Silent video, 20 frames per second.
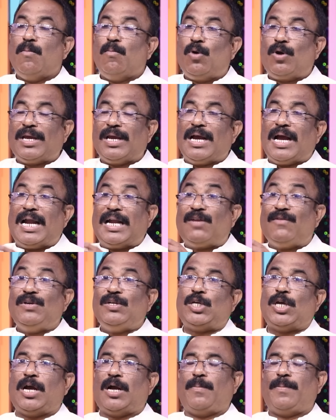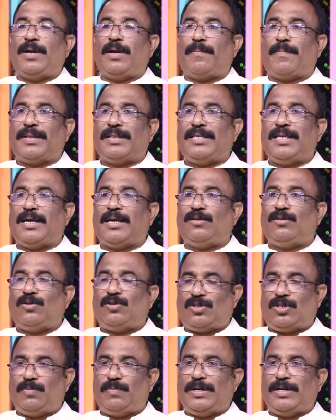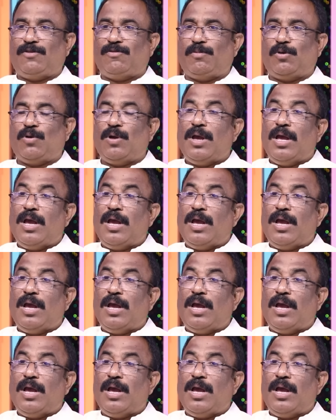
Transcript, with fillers: ముఖ్యంగా అటవీ శాఖ ప్రత్యేక దృష్టి పెట్టము